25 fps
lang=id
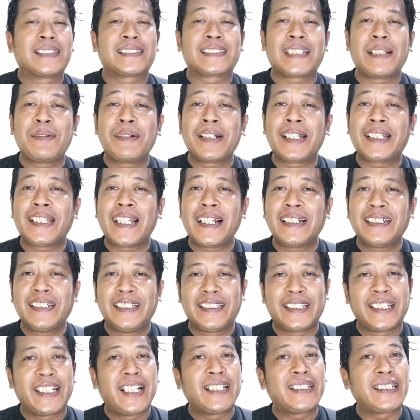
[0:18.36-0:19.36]
Selamat datang
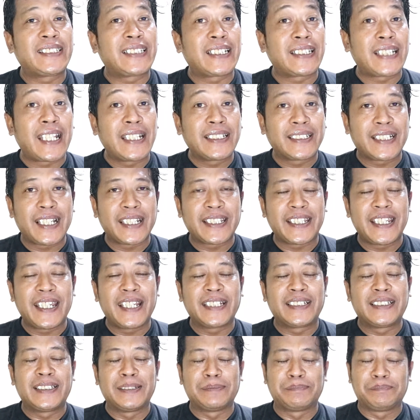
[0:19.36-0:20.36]
di channel catatan kaki
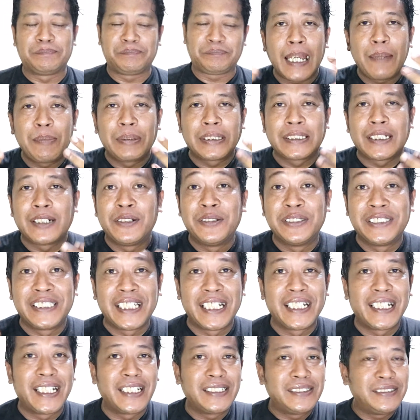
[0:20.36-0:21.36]
Hatip. Saya habis
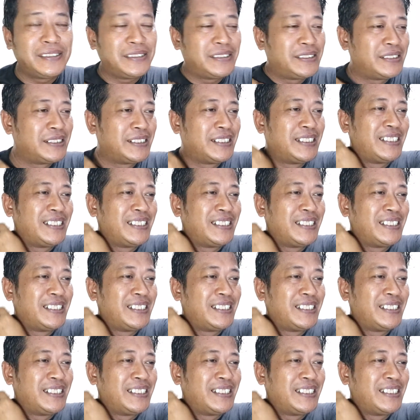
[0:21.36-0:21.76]
kehujanan.